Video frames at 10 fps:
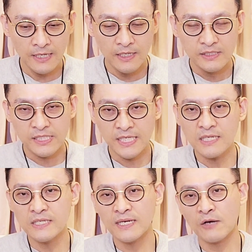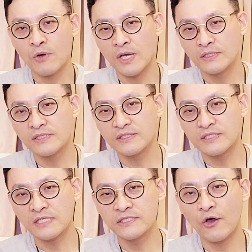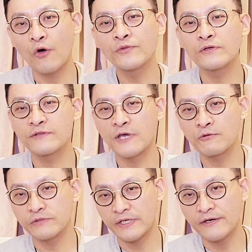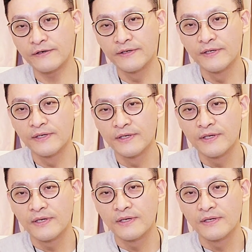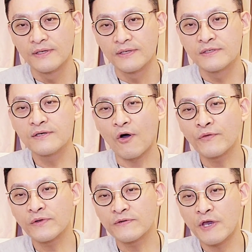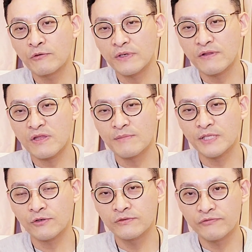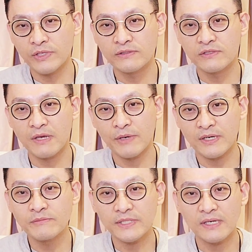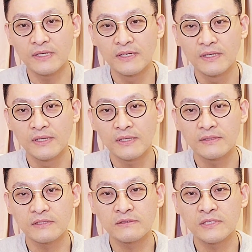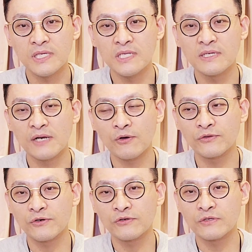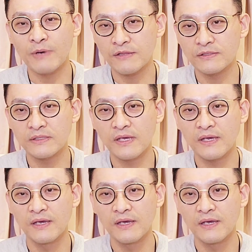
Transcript: 틸이라고 하는 자체 언어를 사용을 해요. 그 언어를 사용을 해서 스마트 컨트랙트를 개발을 합니다. 근데 그 틸이라는 언어를 봤을 때